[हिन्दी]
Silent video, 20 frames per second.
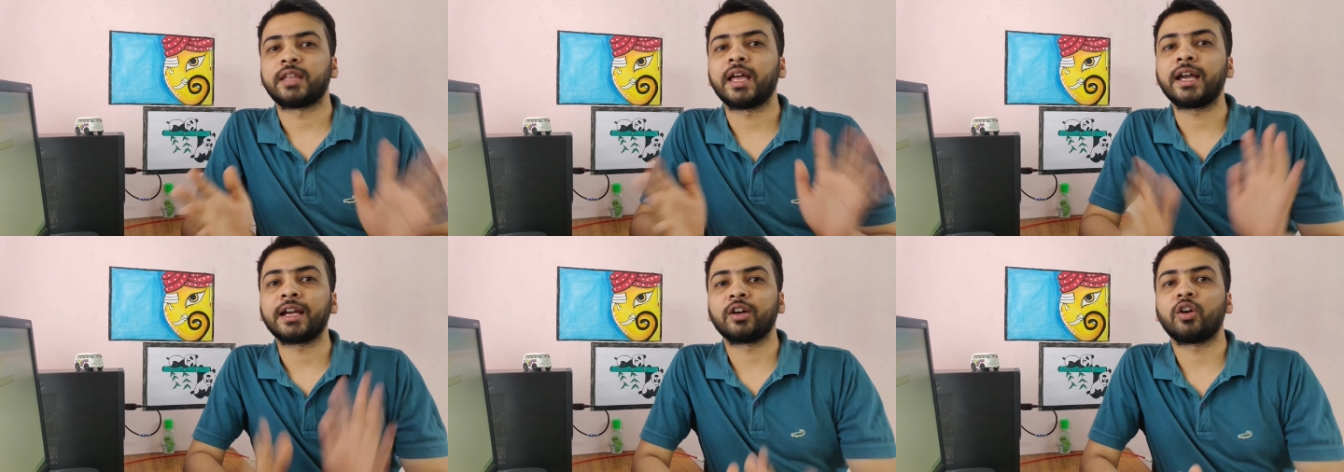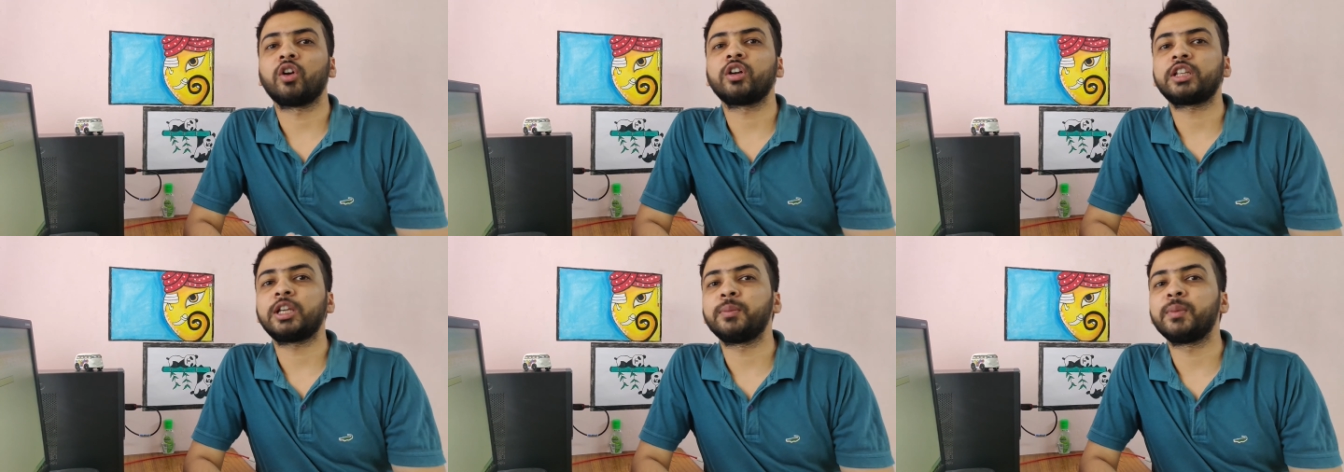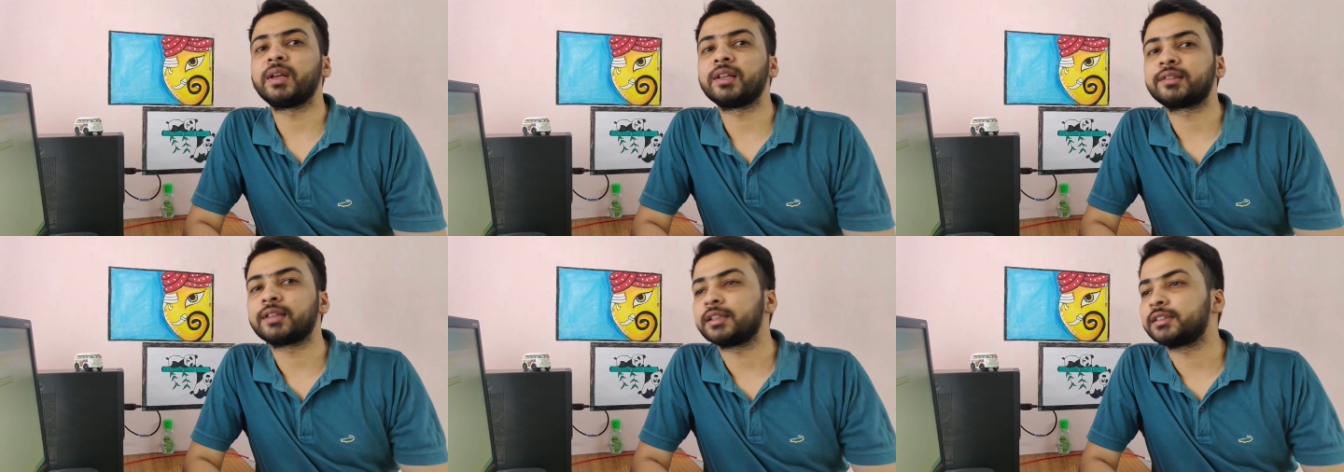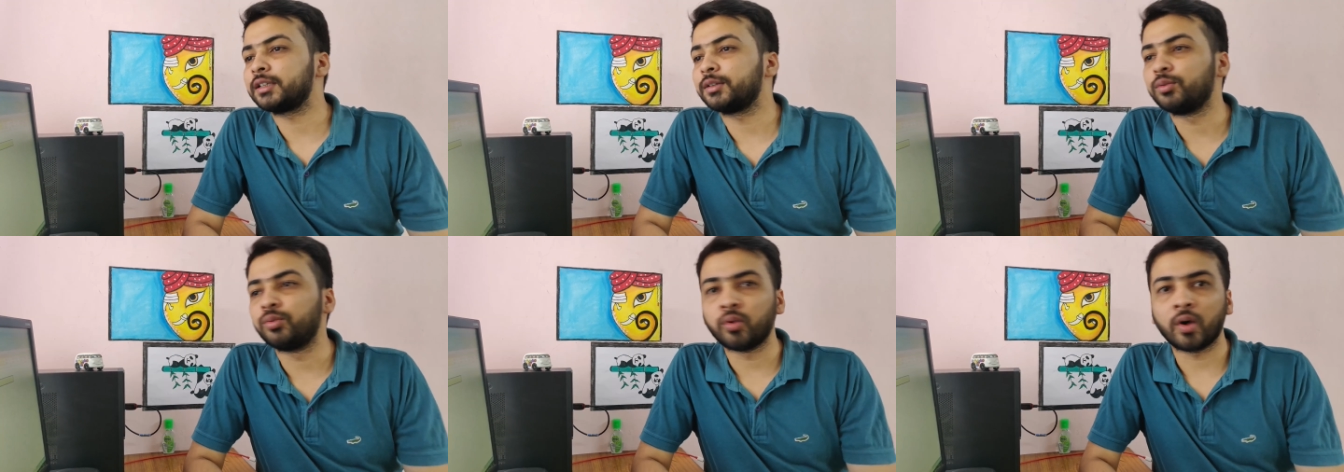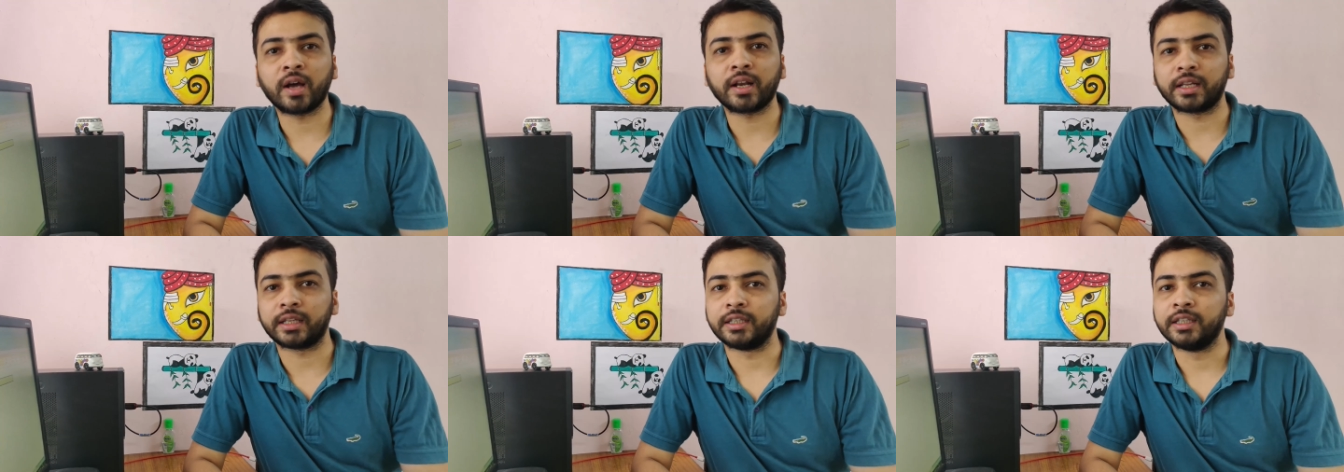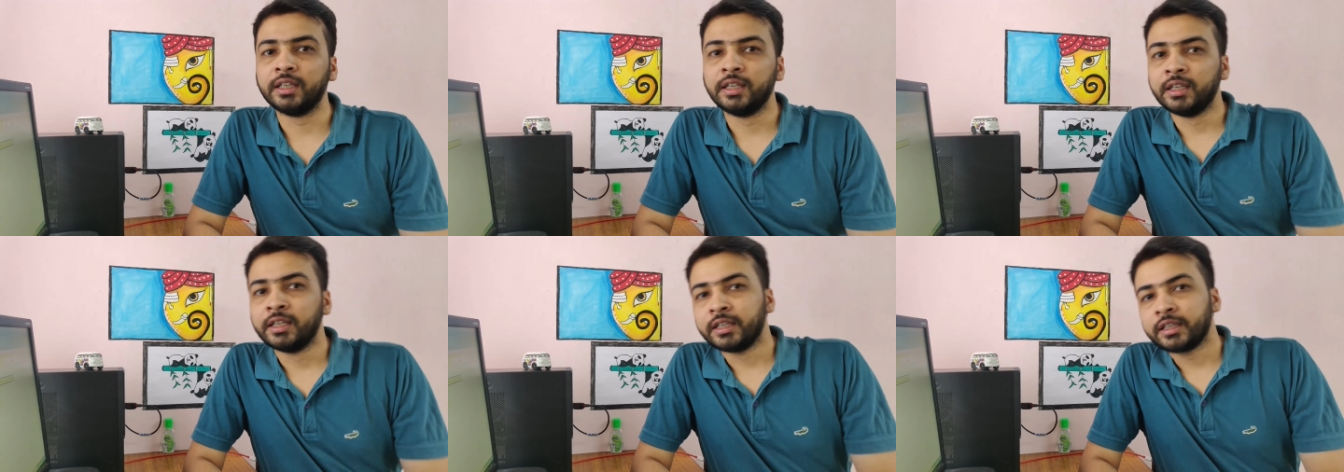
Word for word: थैंक गॉड कि मेरे साथ ये हुआ नहीं